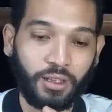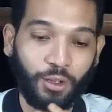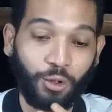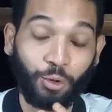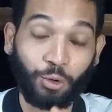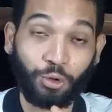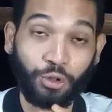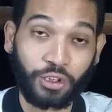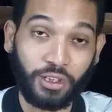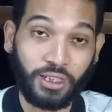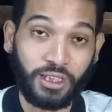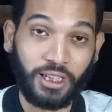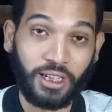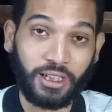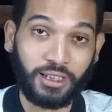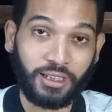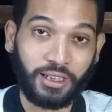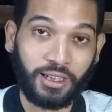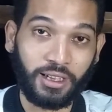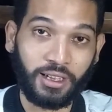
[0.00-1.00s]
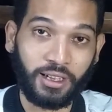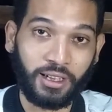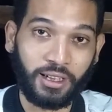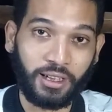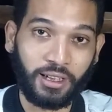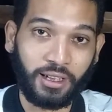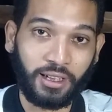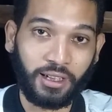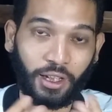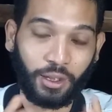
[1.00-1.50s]
terus dianya
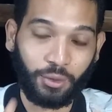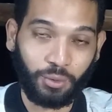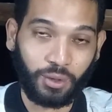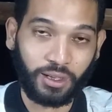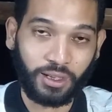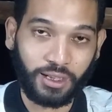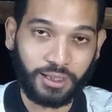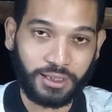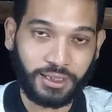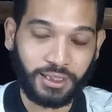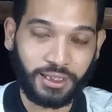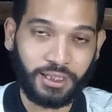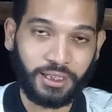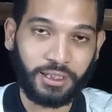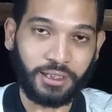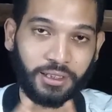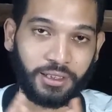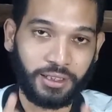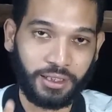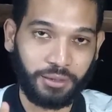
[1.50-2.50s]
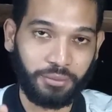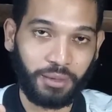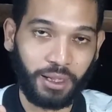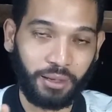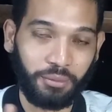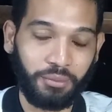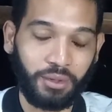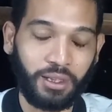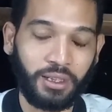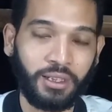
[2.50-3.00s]
Edward Touch ini si
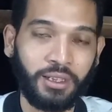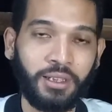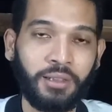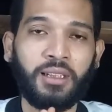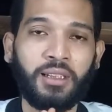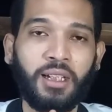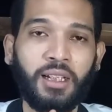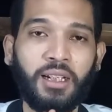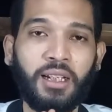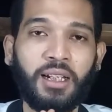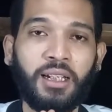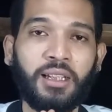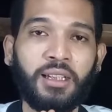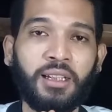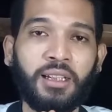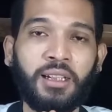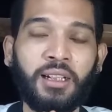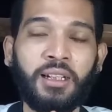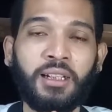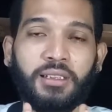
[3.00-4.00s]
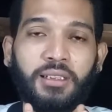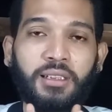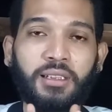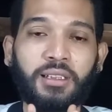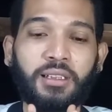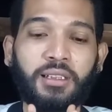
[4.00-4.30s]
Blackbeard ini dan akhirnya si